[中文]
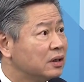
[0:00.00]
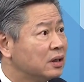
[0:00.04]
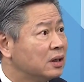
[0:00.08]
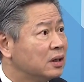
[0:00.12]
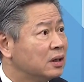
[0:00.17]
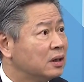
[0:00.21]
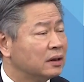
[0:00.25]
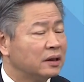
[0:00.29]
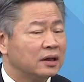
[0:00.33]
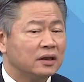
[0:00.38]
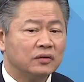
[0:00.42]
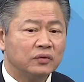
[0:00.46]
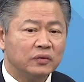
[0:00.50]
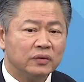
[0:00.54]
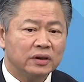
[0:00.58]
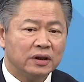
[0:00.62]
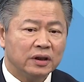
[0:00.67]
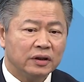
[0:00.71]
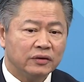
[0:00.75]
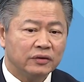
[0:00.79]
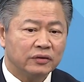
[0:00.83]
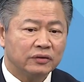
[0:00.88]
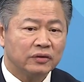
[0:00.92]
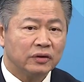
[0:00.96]
嗯。但是问
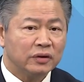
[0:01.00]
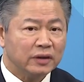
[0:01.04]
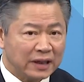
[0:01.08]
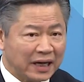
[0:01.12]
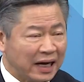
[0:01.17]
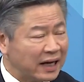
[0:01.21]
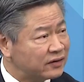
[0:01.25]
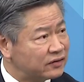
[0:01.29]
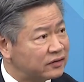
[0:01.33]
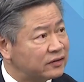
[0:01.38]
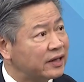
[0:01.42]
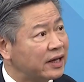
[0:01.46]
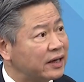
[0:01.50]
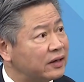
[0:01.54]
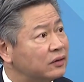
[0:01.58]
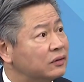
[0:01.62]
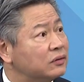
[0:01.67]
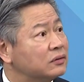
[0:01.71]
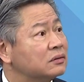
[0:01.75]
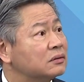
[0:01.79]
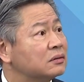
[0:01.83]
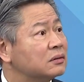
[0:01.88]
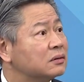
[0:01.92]
题就是说，你还是代工，